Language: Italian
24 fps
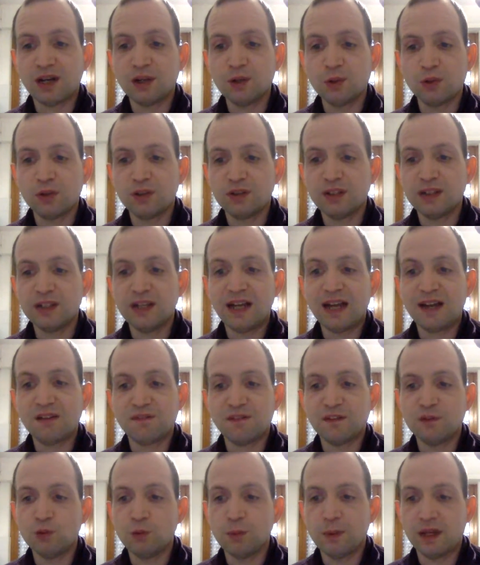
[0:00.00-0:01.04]
l'ordine
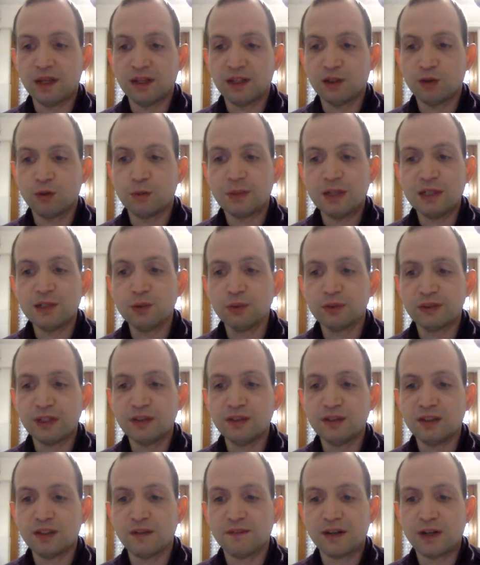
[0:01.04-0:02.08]
alfanumerico, ma gli
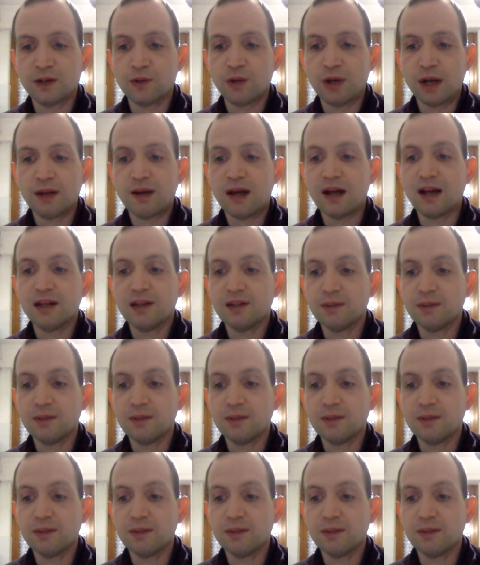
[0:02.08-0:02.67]
utenti avranno la,